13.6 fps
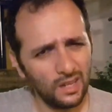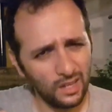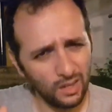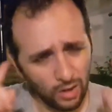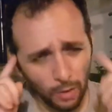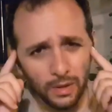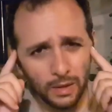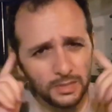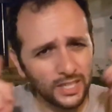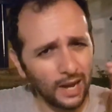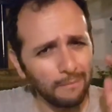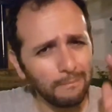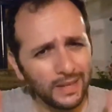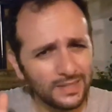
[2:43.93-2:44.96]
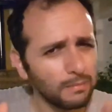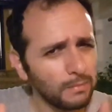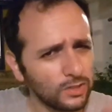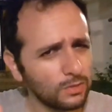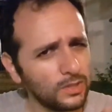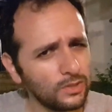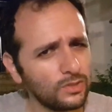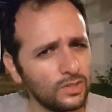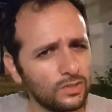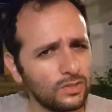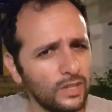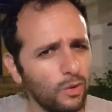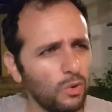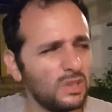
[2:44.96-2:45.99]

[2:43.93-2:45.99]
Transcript: É, o que eu me lembro de cabeça é mais ou menos isso, né?